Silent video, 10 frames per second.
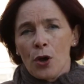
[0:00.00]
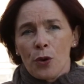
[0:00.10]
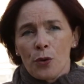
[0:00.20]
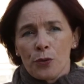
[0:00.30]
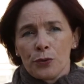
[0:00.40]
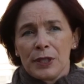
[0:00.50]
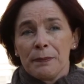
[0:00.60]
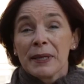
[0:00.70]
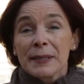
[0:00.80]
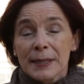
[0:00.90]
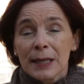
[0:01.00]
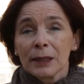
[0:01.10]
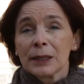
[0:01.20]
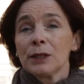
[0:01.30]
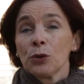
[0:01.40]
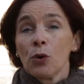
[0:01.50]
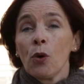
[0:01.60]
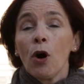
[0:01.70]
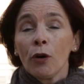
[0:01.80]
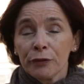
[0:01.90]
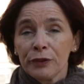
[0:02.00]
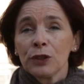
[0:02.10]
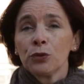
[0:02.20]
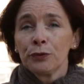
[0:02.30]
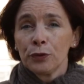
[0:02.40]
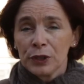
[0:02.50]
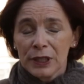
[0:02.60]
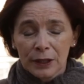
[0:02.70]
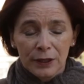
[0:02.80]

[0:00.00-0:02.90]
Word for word: euh, des médecins qui auront envie de venir,